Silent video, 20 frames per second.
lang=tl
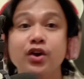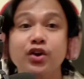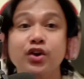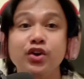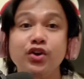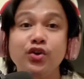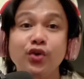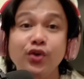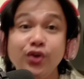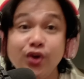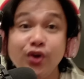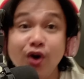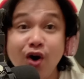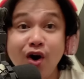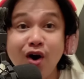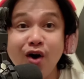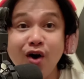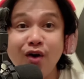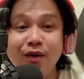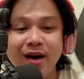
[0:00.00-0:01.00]
Yo, yo!
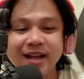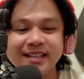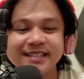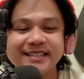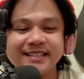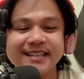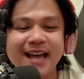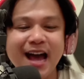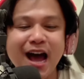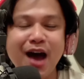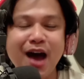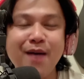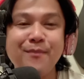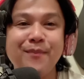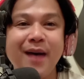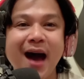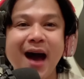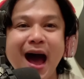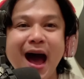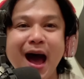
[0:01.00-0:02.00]
What's up,
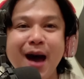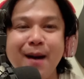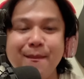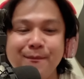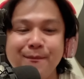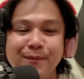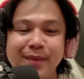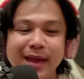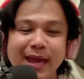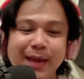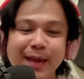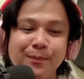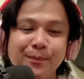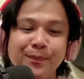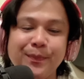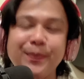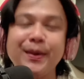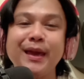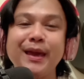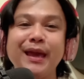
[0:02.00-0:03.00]
happy
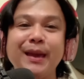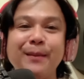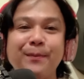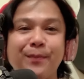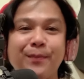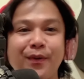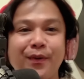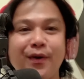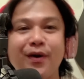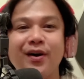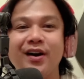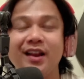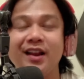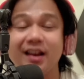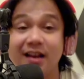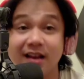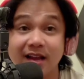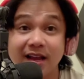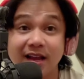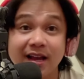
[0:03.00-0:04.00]
people?
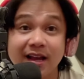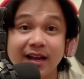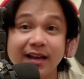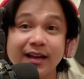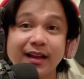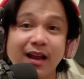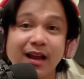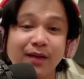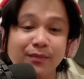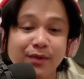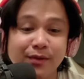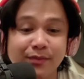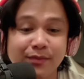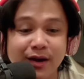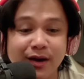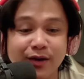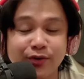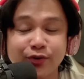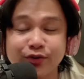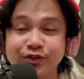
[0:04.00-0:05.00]
Grabe
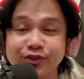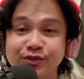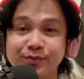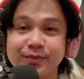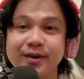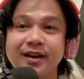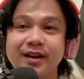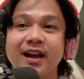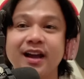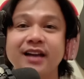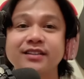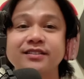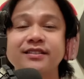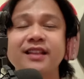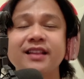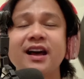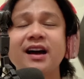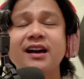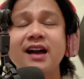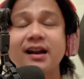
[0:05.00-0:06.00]
mga kuis mga guys,
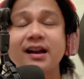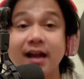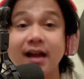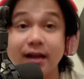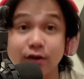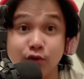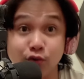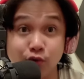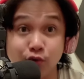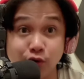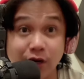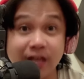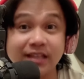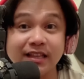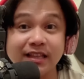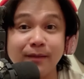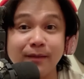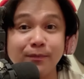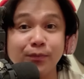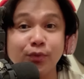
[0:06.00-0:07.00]
nakakagulat
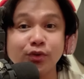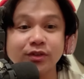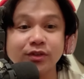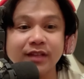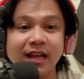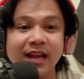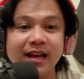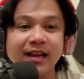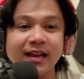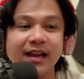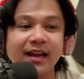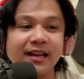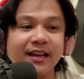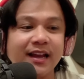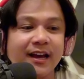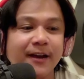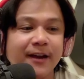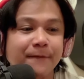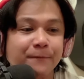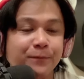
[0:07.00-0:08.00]
lang po talaga na